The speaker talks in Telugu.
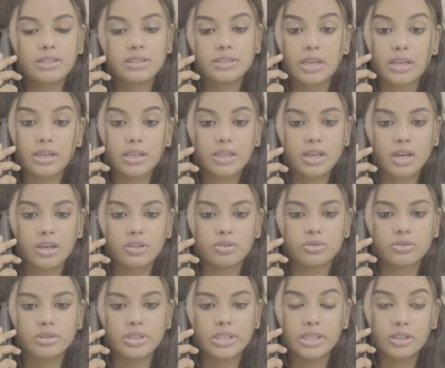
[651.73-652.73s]
సరే కాదు
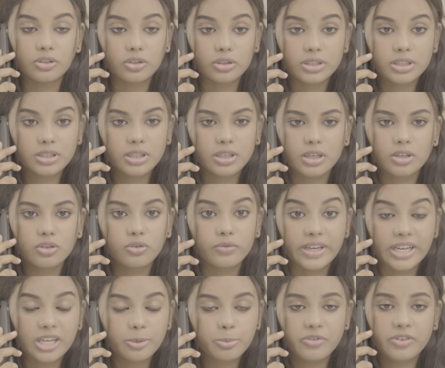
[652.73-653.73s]
ఇడకొచ్చినాక
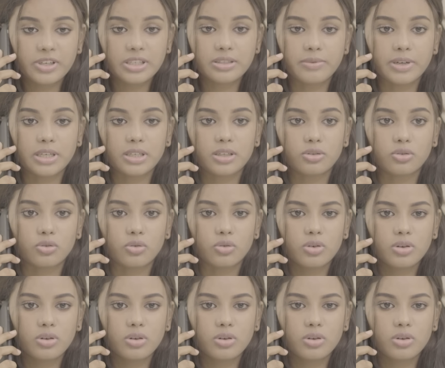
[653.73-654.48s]
ఏడుపు ఫేస్ పెట్టకు